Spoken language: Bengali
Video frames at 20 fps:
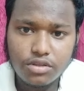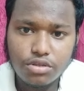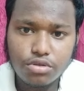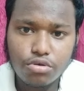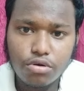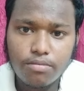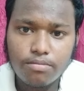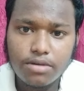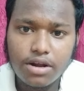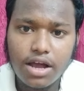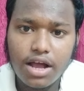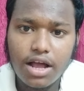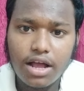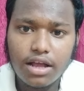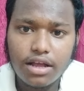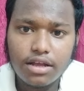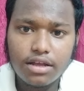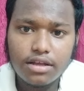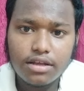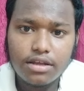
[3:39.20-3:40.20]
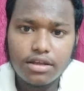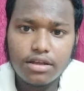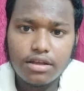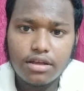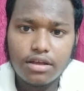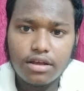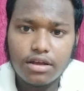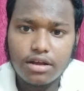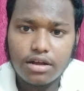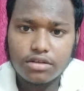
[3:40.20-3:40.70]
তোমরা
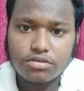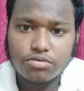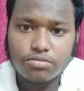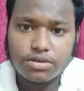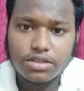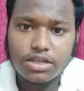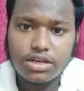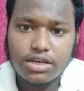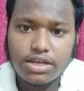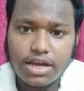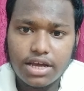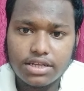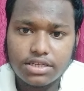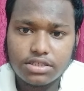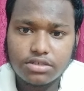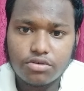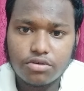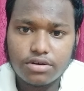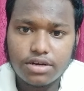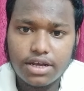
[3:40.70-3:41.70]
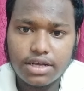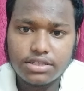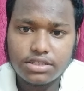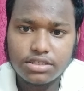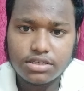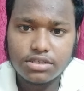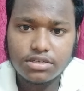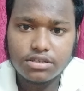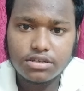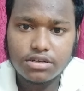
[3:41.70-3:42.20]
তোমাদের নিয়ারেস্ট অনলাইন
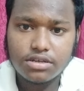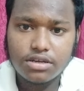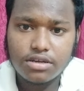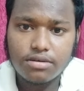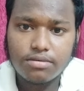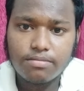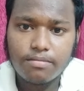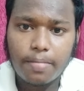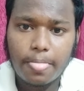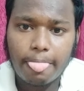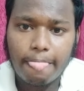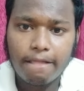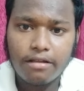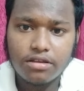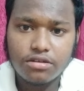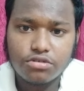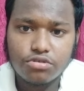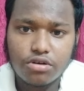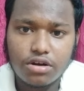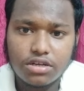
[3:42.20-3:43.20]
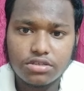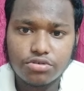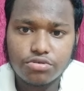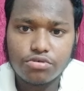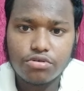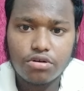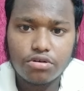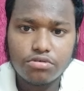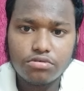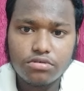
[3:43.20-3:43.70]
সেন্টারে যোগাযোগ
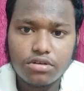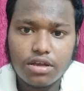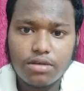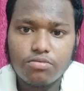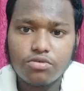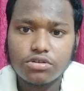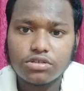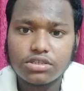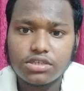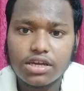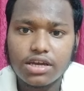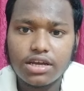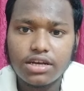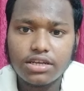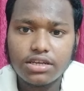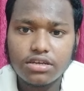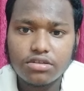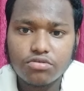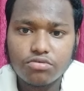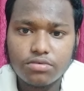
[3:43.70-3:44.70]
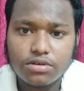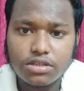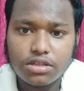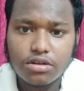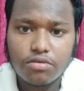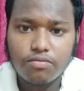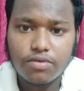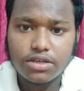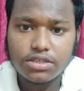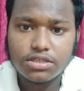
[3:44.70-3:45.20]
করো এবং সেখানে গিয়ে
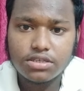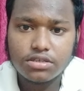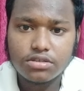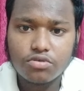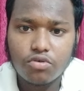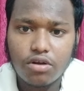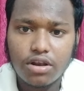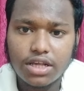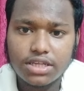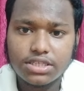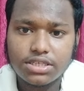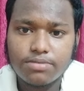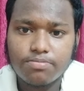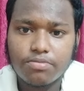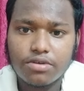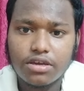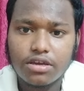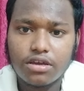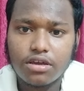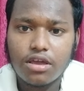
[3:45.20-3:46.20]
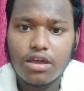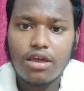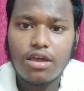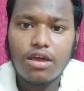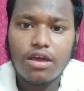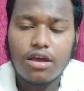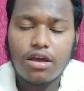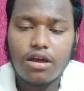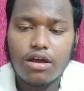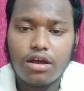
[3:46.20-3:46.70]
তোমাদের ওয়েসি স্কলারশিপকে
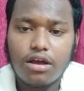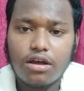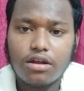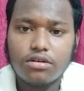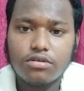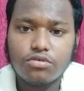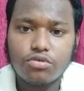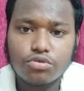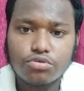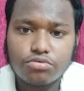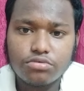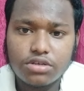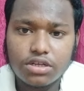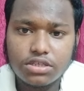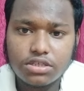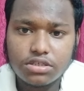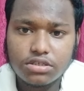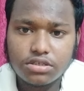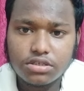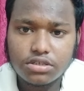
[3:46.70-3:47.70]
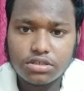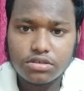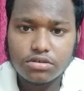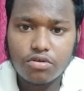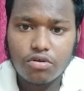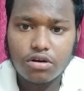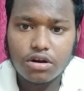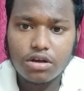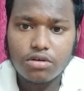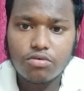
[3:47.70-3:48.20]
নতুন রেজিস্ট্রেশন
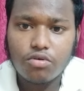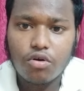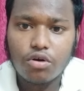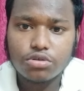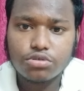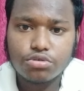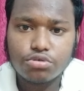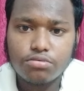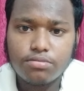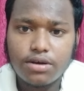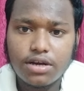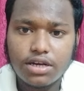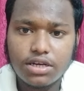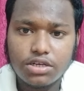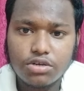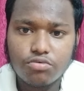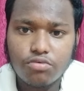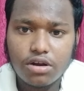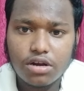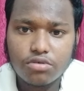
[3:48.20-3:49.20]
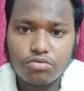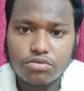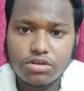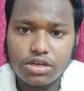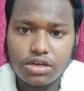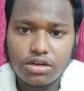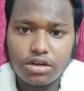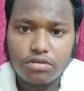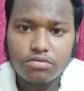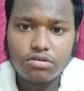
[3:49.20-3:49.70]
করাও অথবা রিনুয়াল
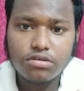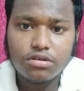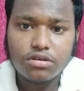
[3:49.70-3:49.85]
করিয়ে নাও